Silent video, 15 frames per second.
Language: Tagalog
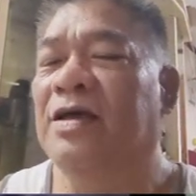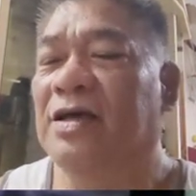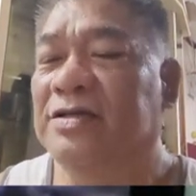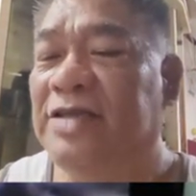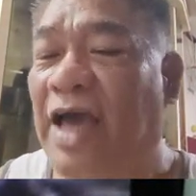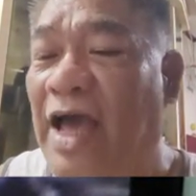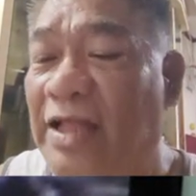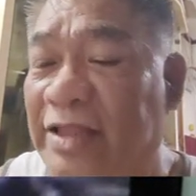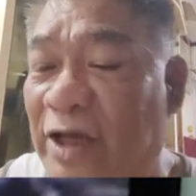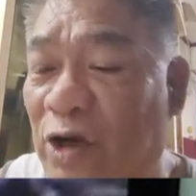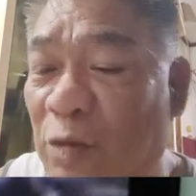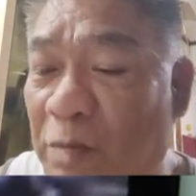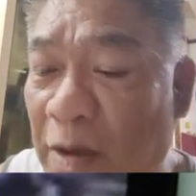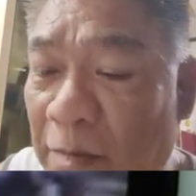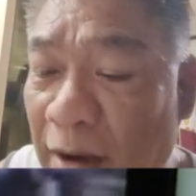Si Ate
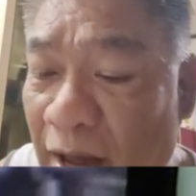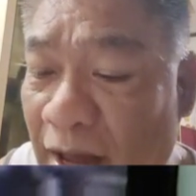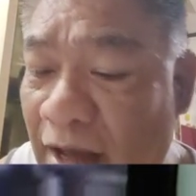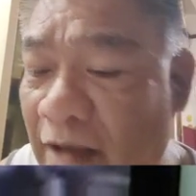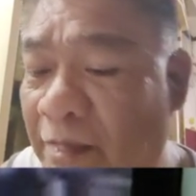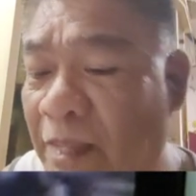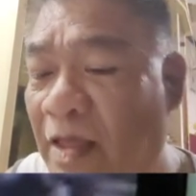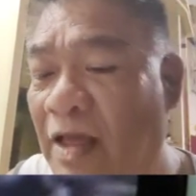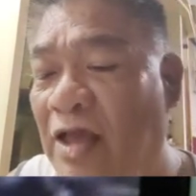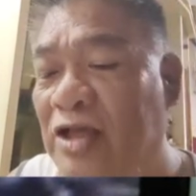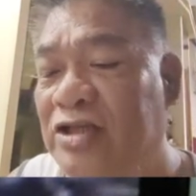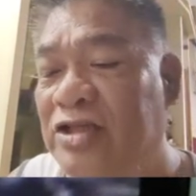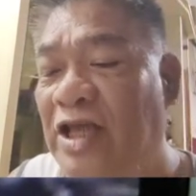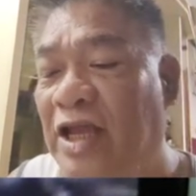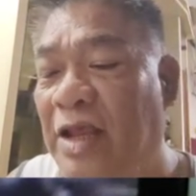Ruby Vlog
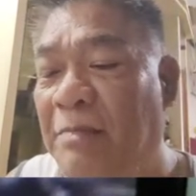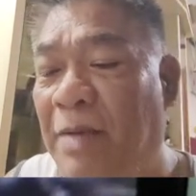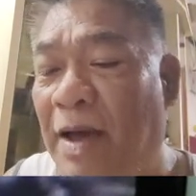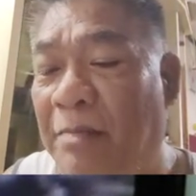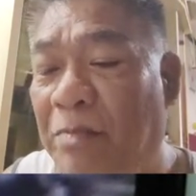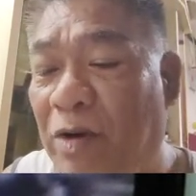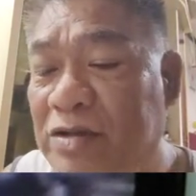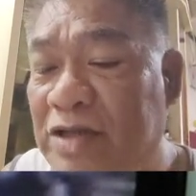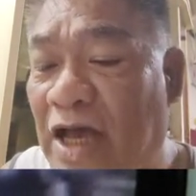Cherry Papoy's